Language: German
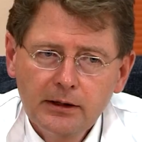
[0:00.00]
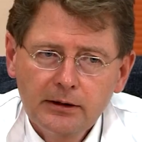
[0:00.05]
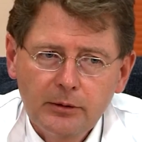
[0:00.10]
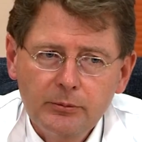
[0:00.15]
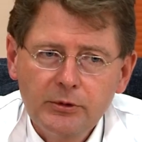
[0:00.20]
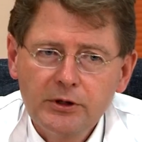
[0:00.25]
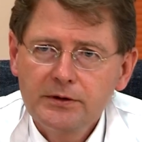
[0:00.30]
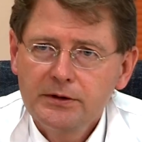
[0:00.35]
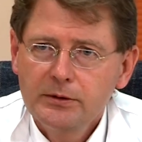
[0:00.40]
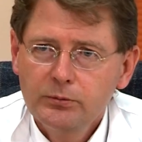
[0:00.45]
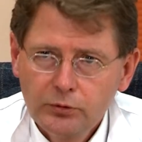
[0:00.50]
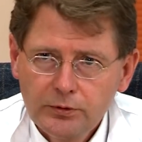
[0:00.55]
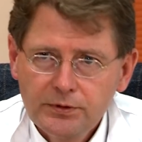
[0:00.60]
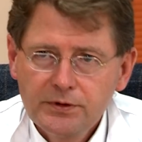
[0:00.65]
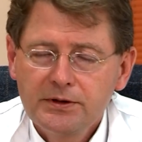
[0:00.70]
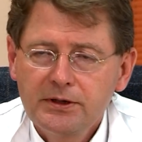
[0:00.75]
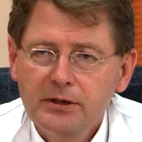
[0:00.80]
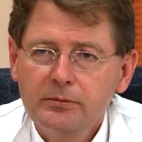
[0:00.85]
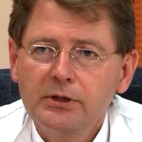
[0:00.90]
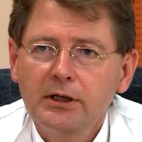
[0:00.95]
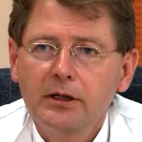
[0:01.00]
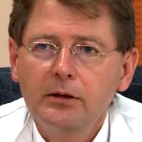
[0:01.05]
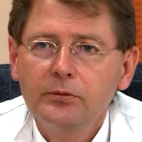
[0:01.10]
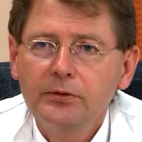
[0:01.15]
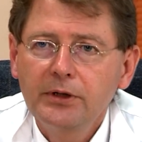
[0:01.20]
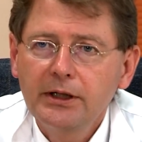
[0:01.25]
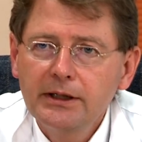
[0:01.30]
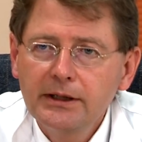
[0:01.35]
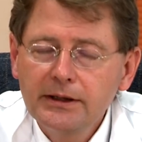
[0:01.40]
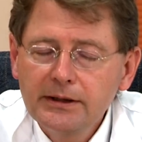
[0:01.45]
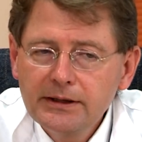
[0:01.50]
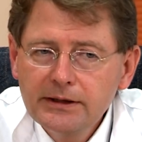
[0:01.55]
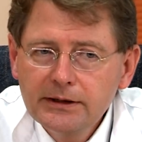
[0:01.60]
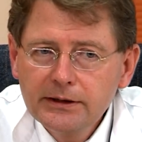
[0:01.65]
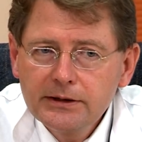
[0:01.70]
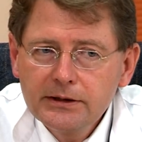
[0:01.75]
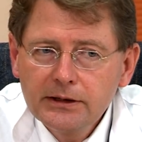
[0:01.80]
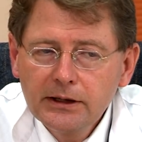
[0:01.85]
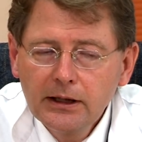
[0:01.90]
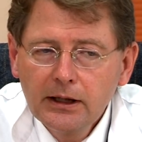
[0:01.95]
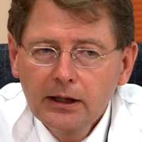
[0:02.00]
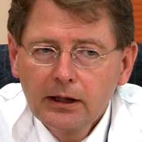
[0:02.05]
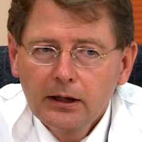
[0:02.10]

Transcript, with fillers: damit das Immunsystem darauf reagiert.